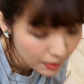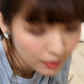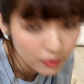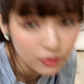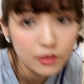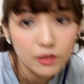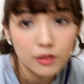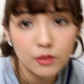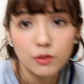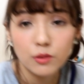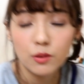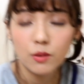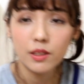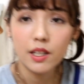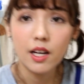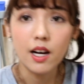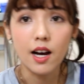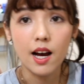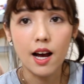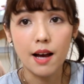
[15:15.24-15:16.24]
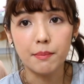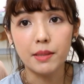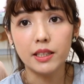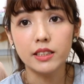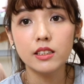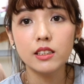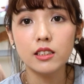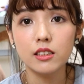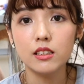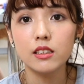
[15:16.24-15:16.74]
包的重量还
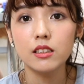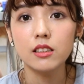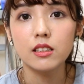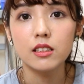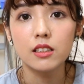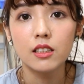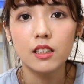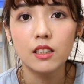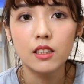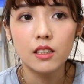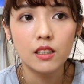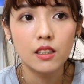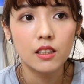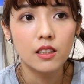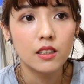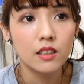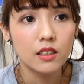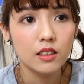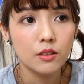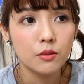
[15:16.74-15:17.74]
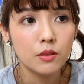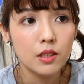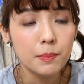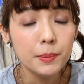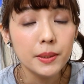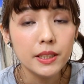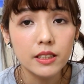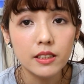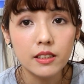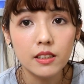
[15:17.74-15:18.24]
蛮轻的，因为
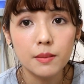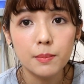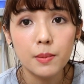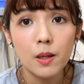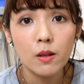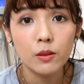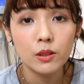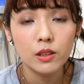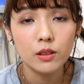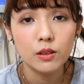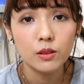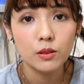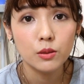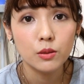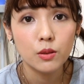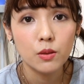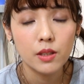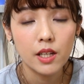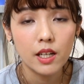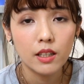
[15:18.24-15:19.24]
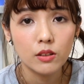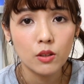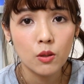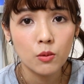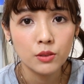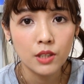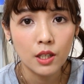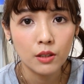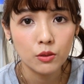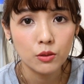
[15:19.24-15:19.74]
皮革包的重量
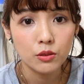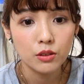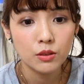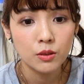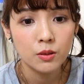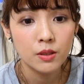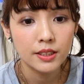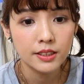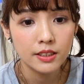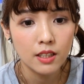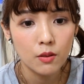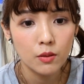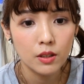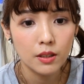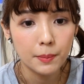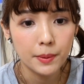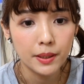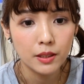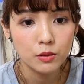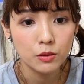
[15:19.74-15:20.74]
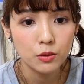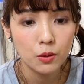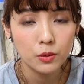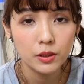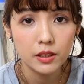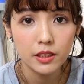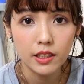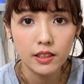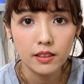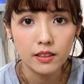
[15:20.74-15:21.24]
通常都是会稍微偏重一
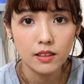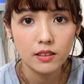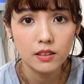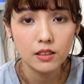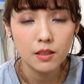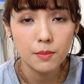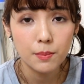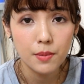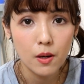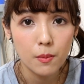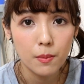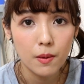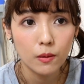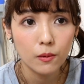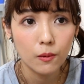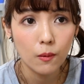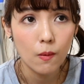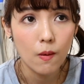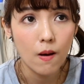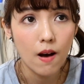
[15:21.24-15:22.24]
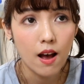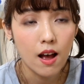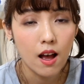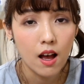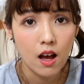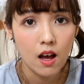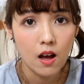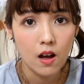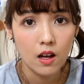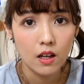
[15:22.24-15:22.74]
点。那这个包包的话，
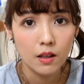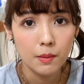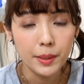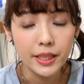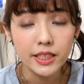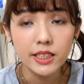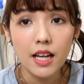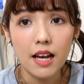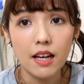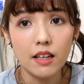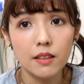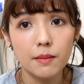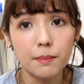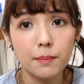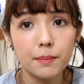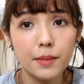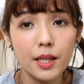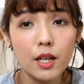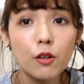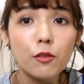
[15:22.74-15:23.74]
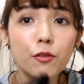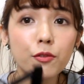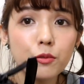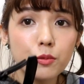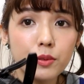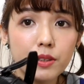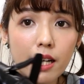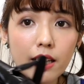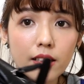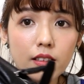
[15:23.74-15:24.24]
背起来很没有
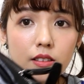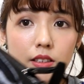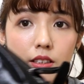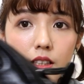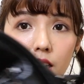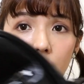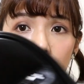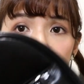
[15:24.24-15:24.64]
负担，而且它